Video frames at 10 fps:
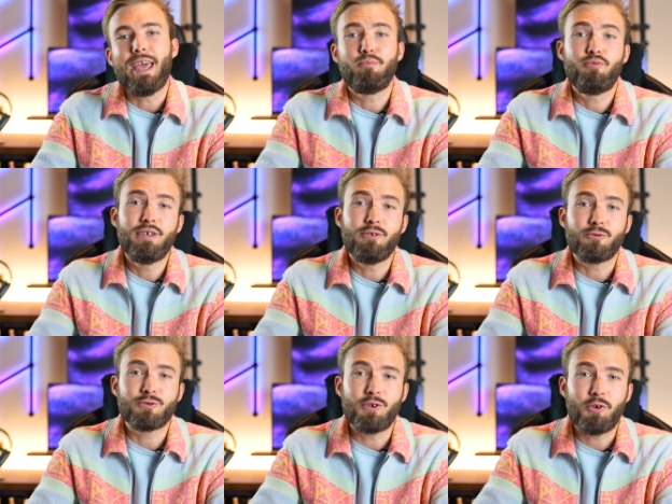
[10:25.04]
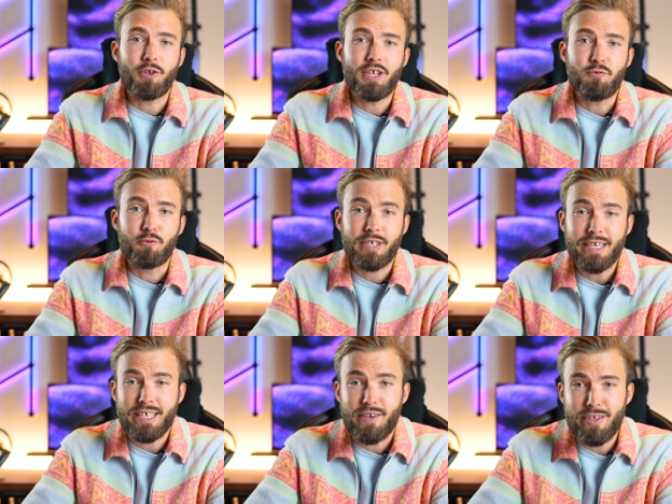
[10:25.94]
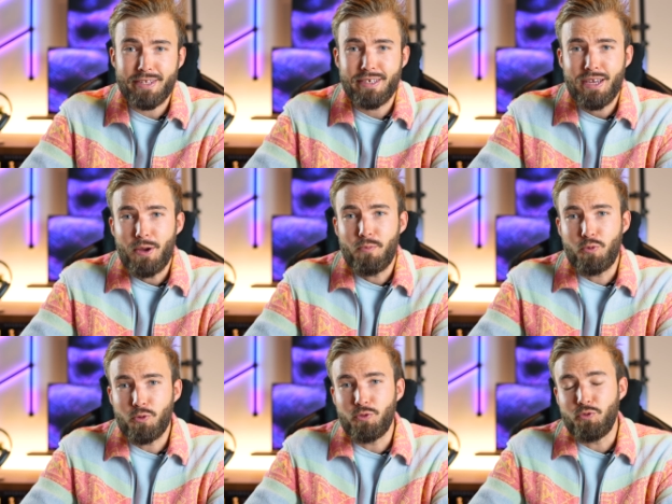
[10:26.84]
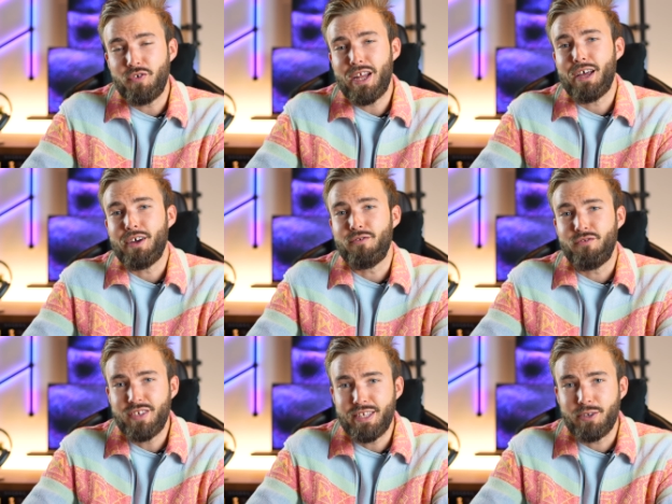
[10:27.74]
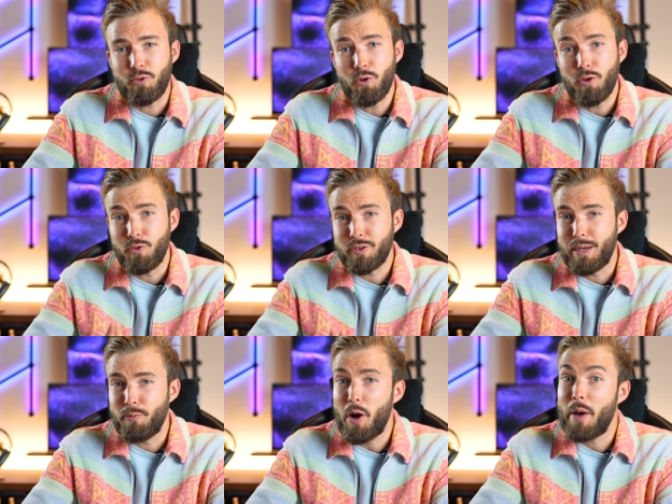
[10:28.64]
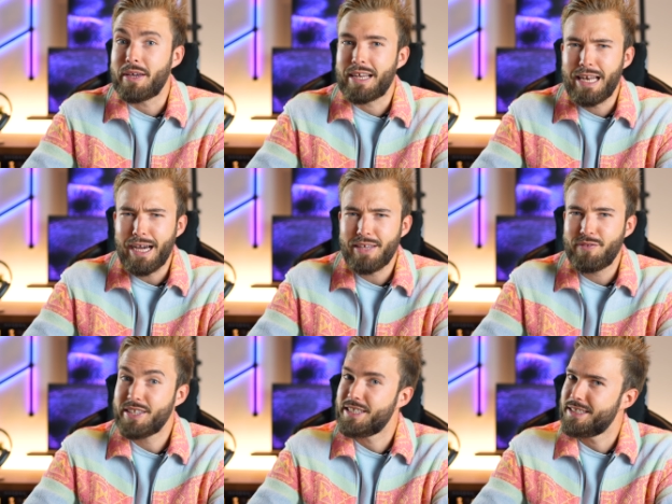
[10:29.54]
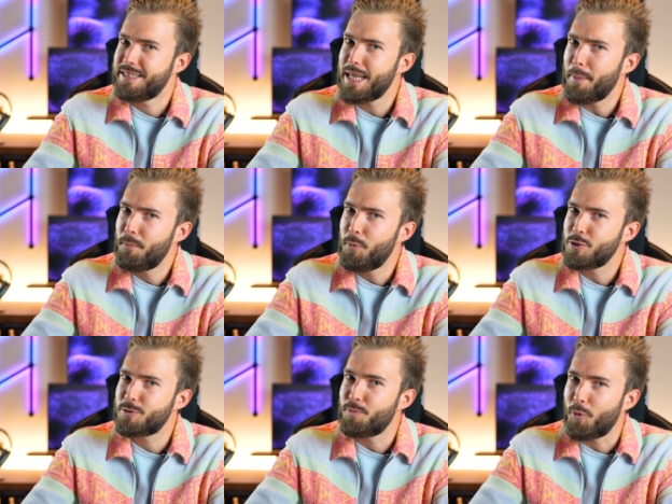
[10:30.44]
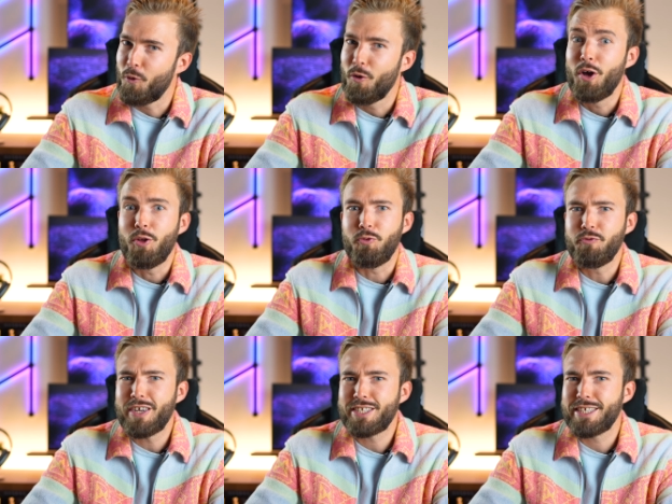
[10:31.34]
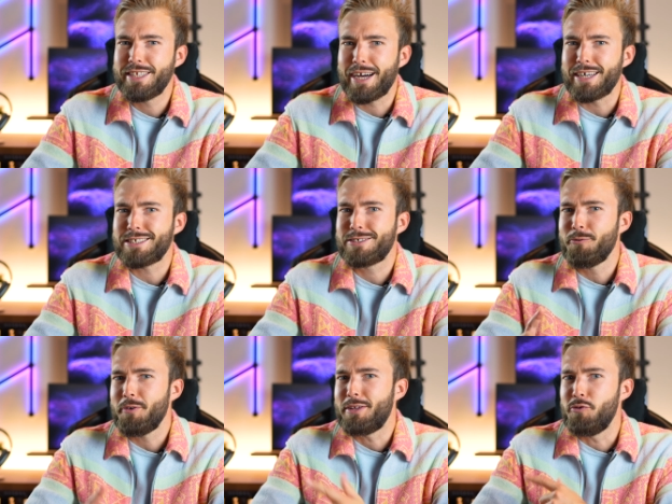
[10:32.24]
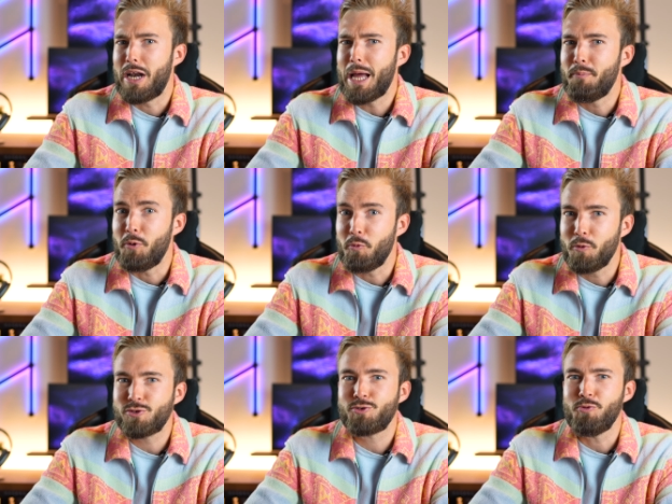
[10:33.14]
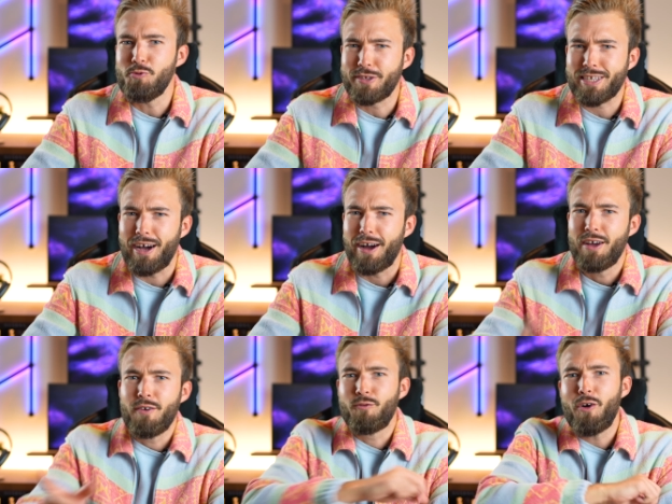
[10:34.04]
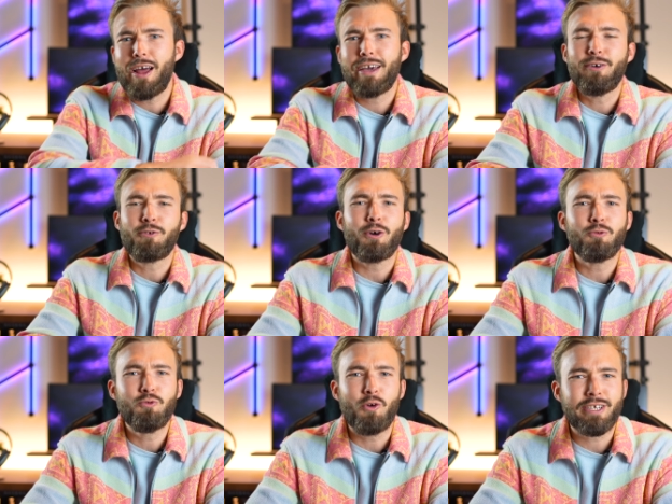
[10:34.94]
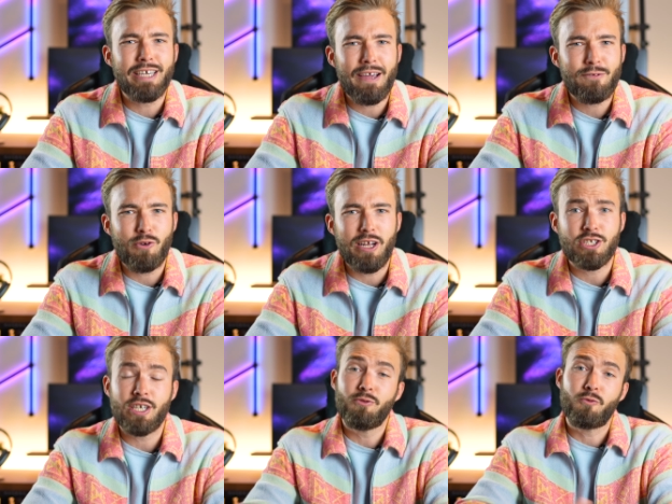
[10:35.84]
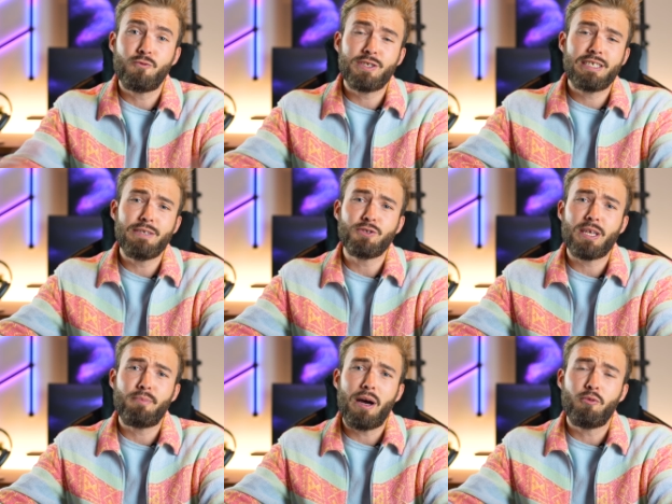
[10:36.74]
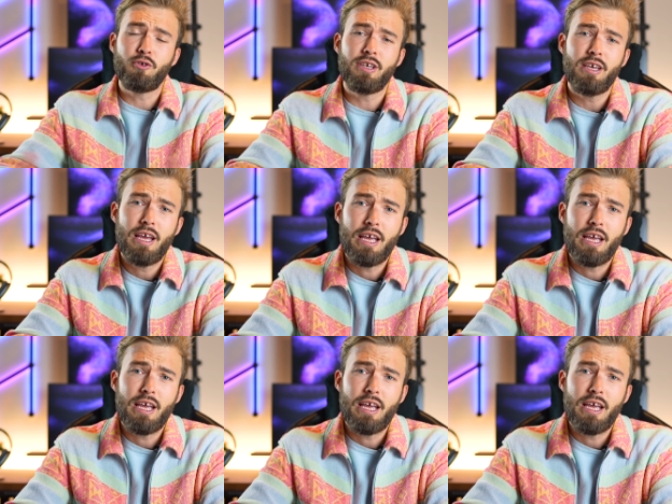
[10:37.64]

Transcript: Et puis, on se donne rendez-vous très très vite pour une nouvelle vidéo, notamment avec l'arrivée des AirPods Pro nouvelle génération et de l'Apple Watch Ultra. Voilà, il y a encore du lourd qui arrive sur la chaîne, donc si vous n'êtes pas abonné,